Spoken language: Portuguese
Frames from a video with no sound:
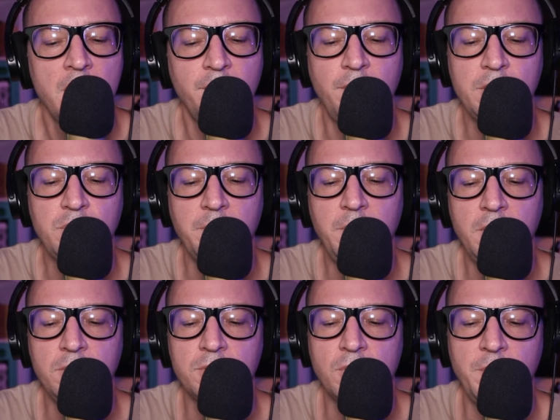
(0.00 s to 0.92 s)
Vejo
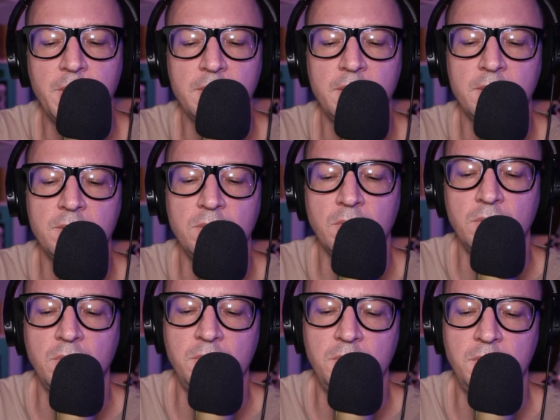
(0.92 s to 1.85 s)
amigos comentando no
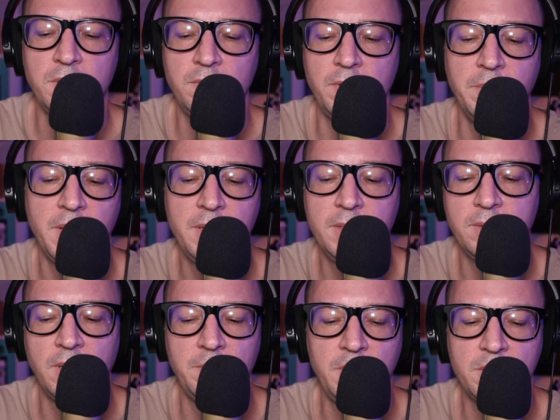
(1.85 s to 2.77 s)
outro dia, vibrando
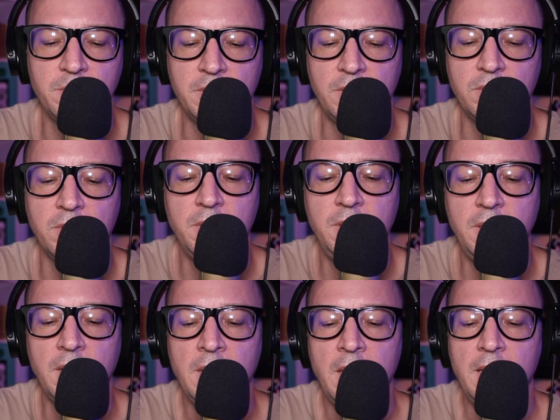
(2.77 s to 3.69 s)
na mesma
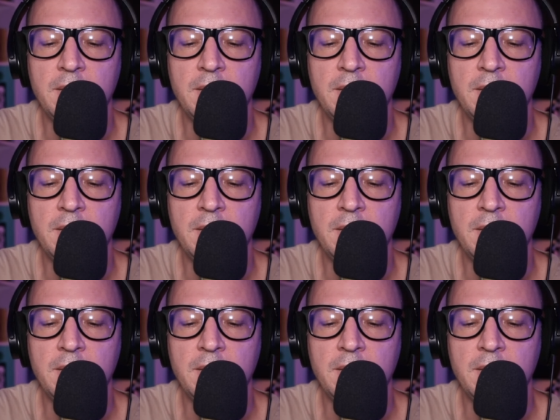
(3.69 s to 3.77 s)
sintonia,